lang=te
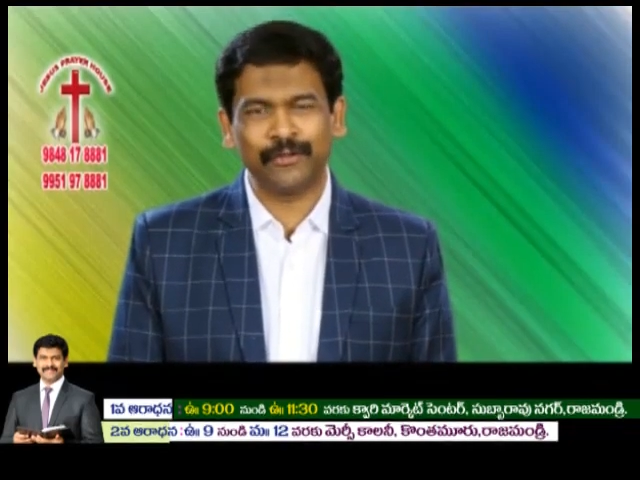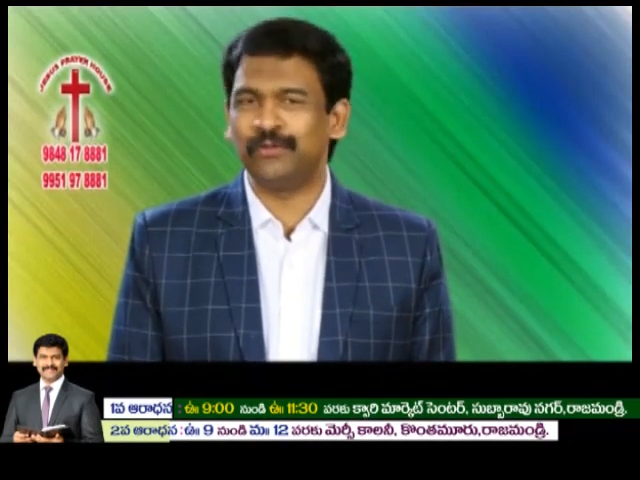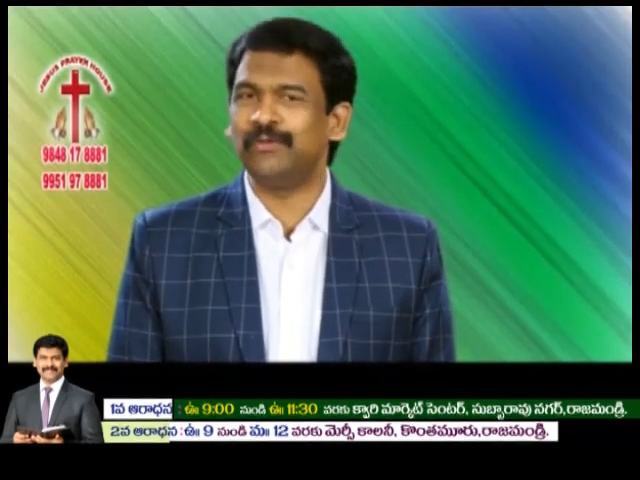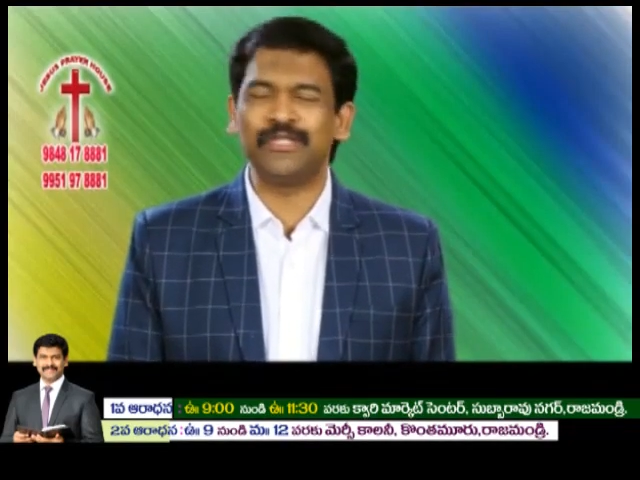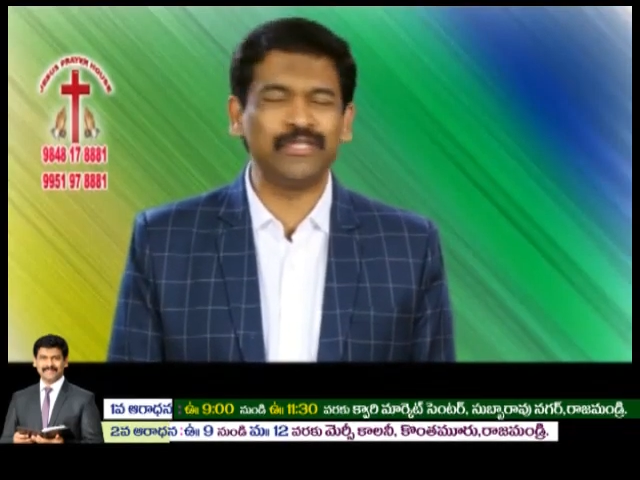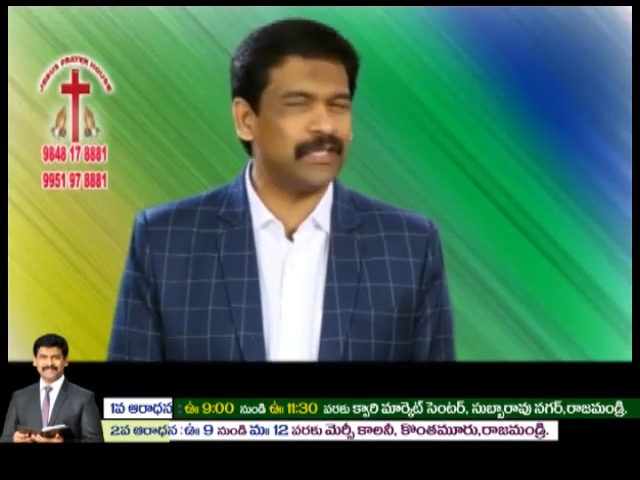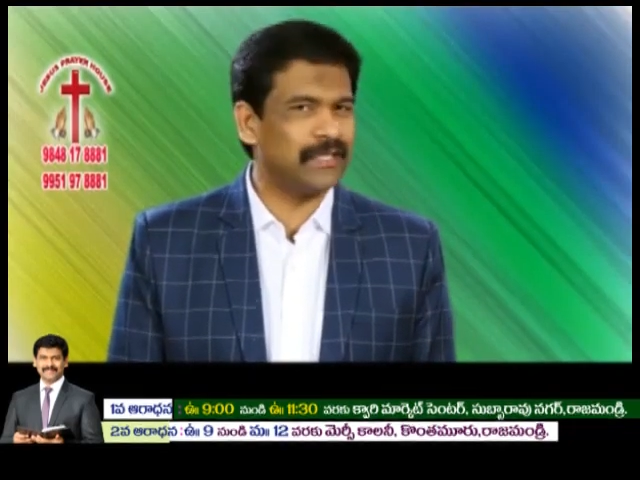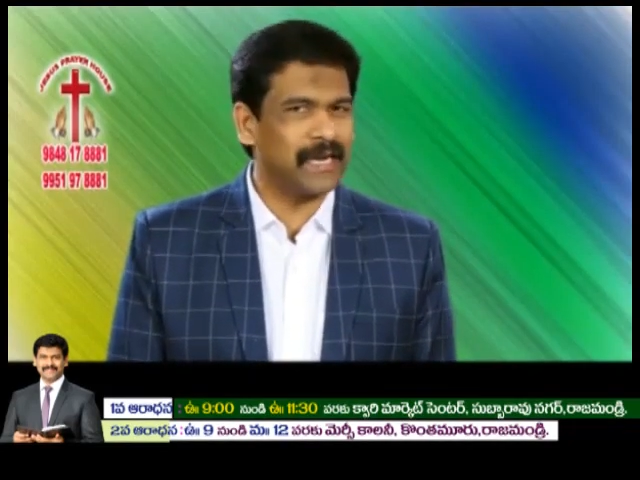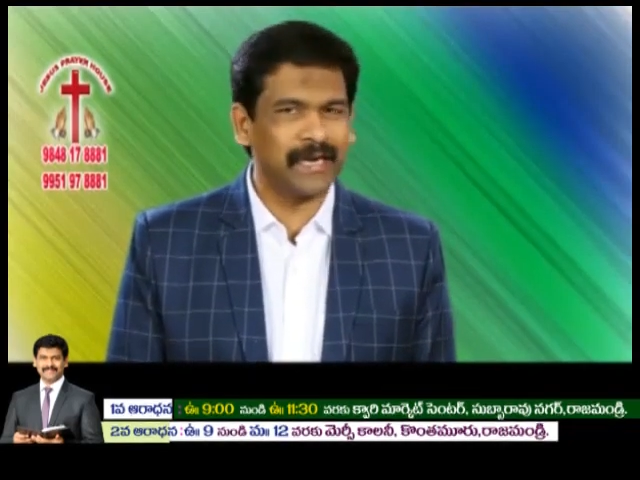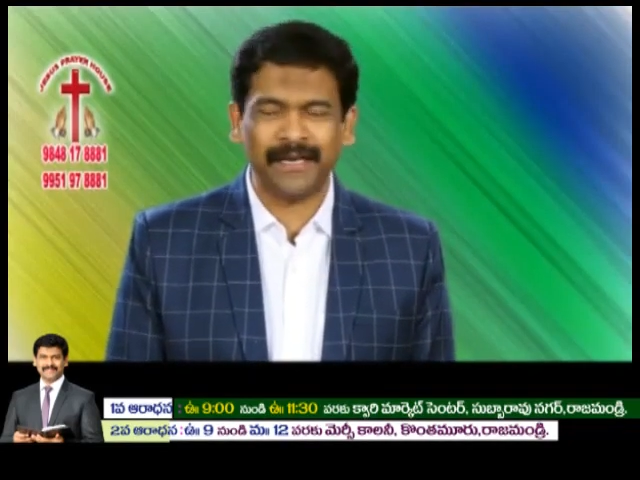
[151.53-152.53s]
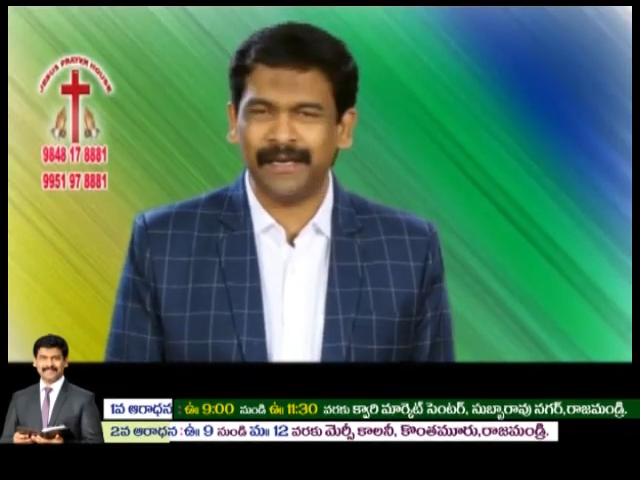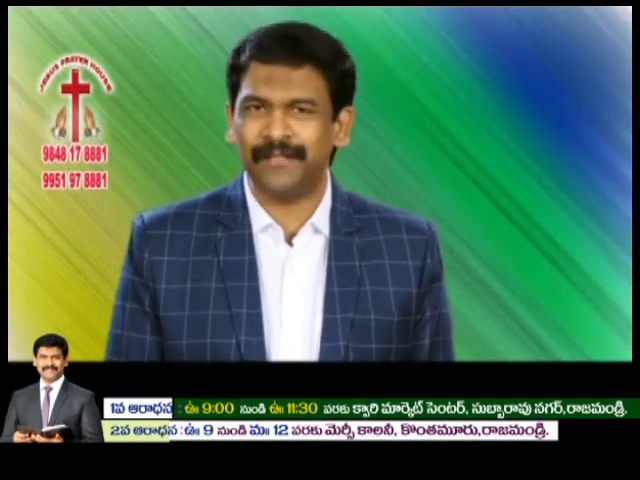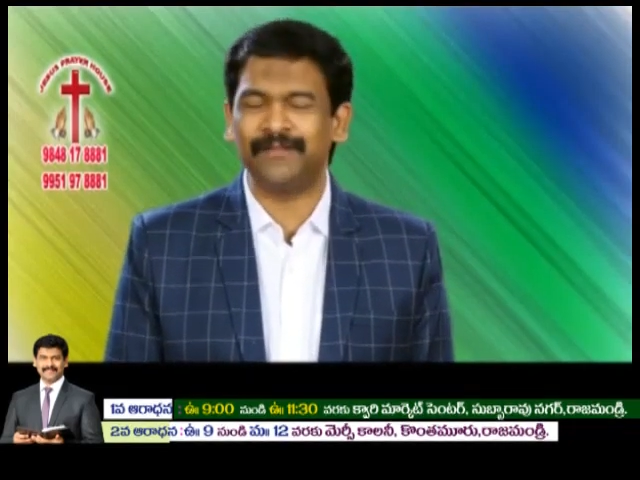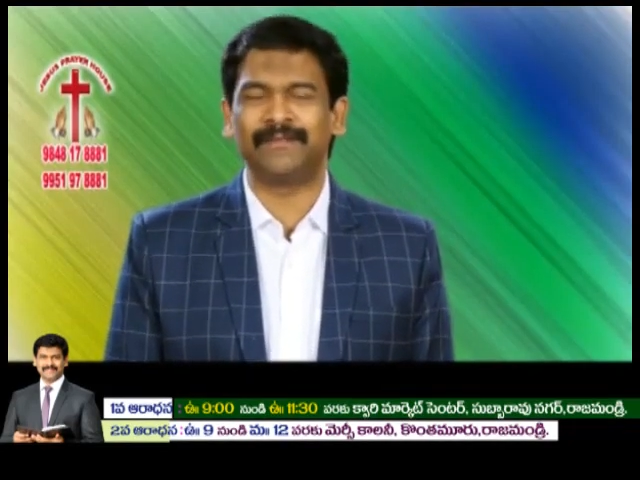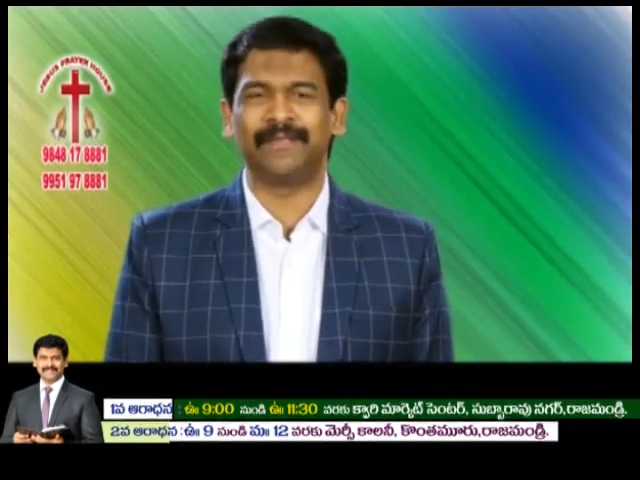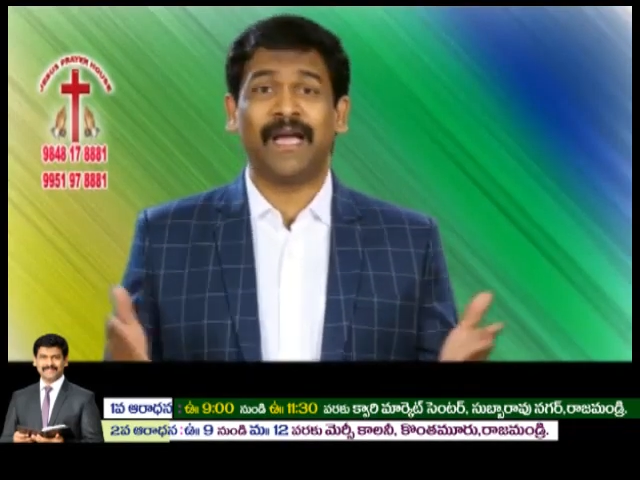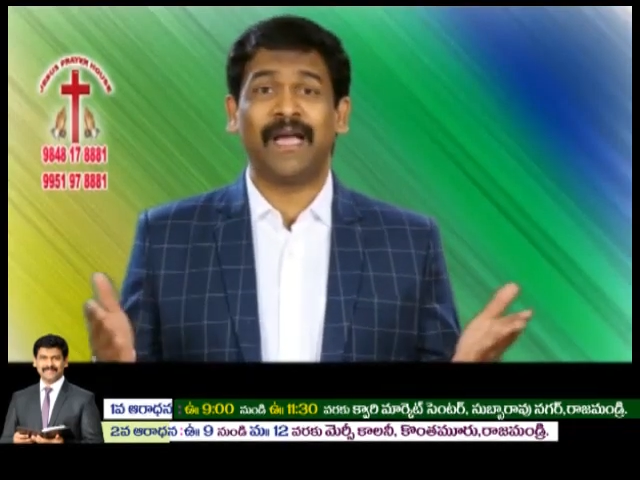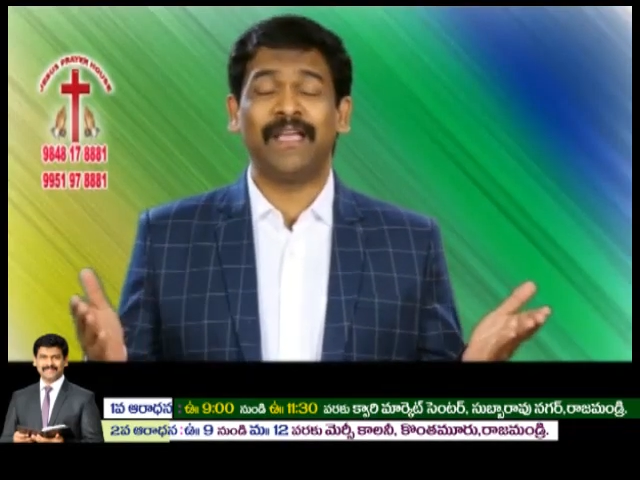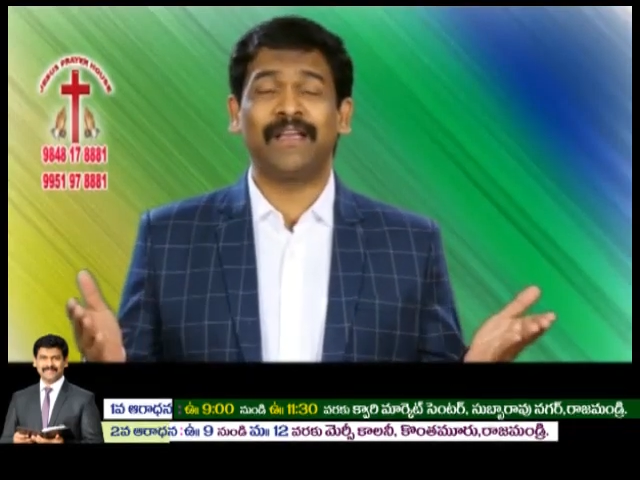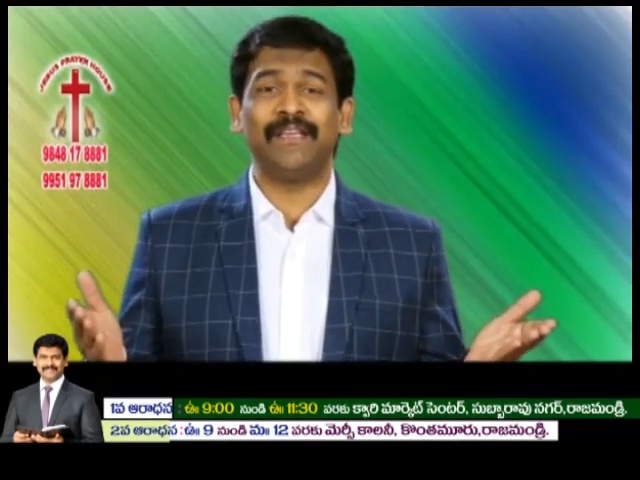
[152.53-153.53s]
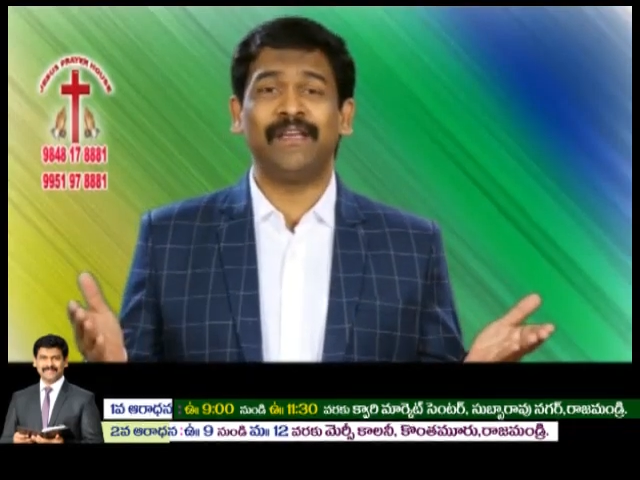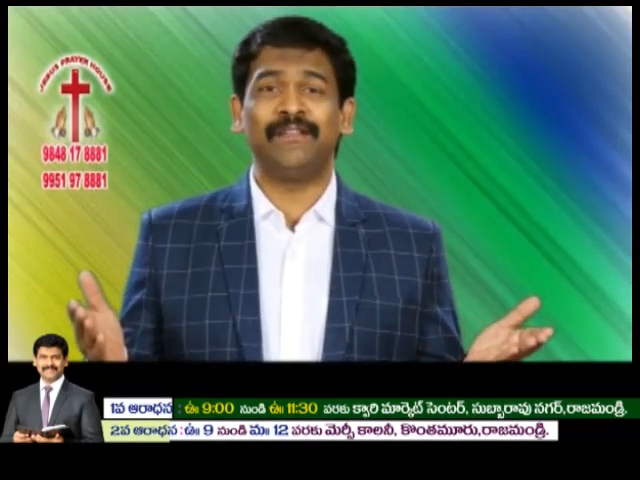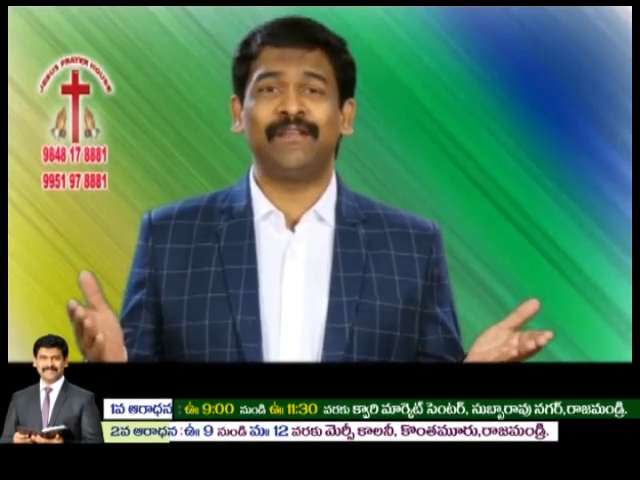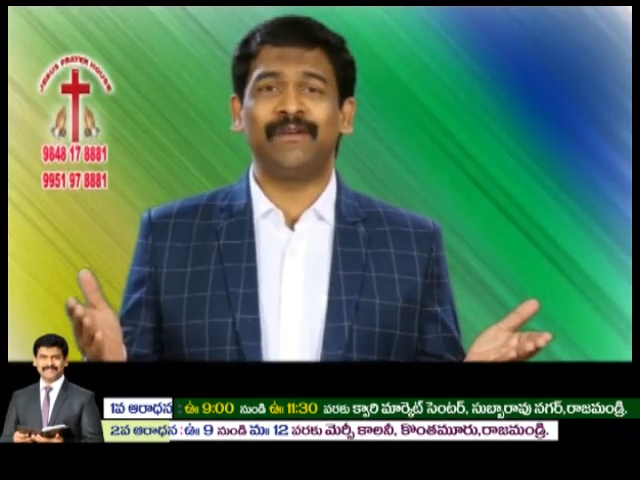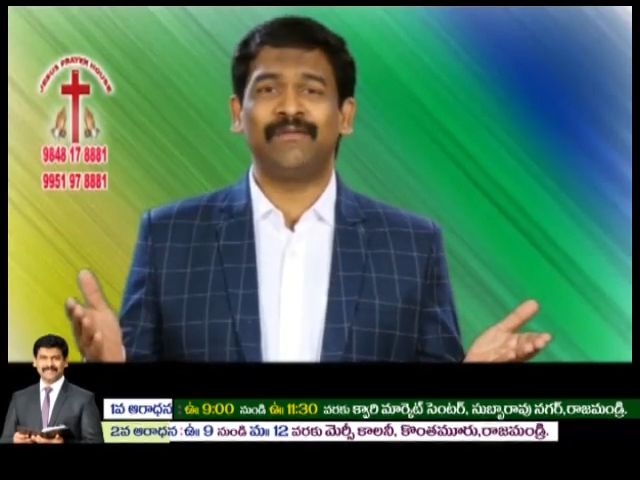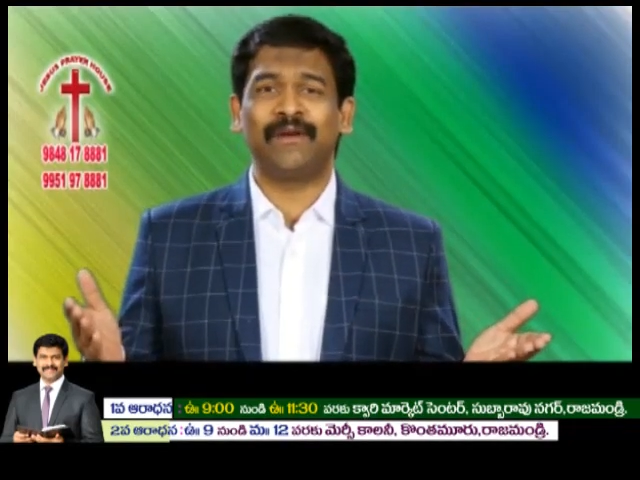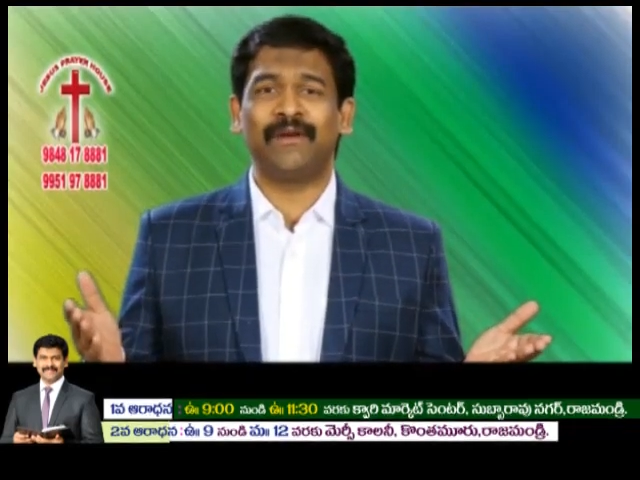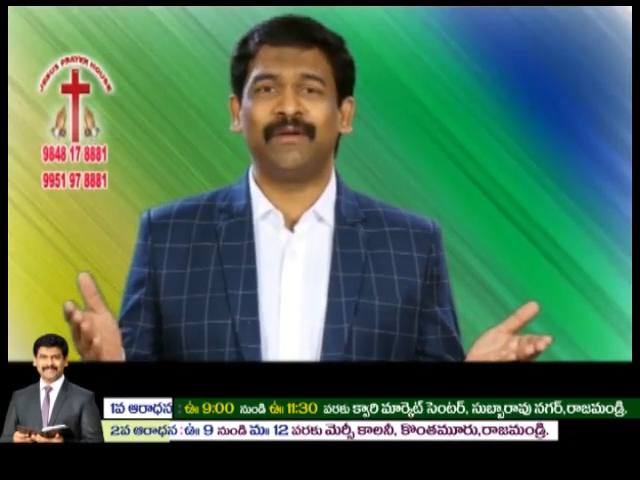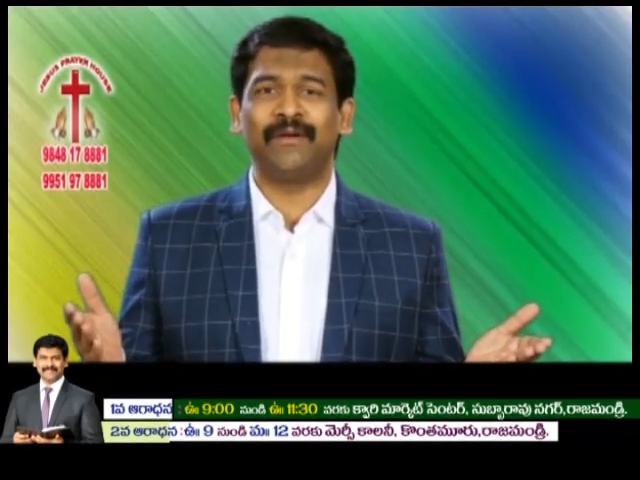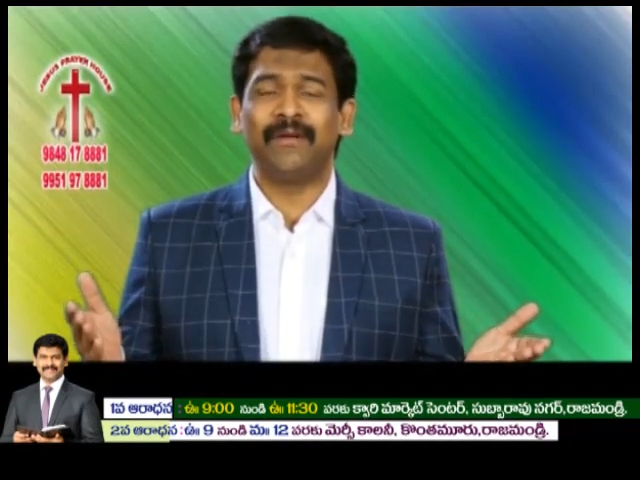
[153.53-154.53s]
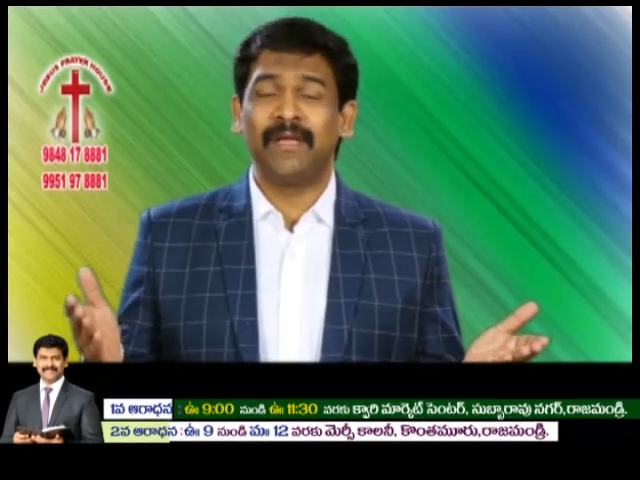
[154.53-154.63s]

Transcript: షూ ఇచ్చినట్టుగా ఎక్కడా లేదు ఆ యొక్క ఏదైనా వనంలో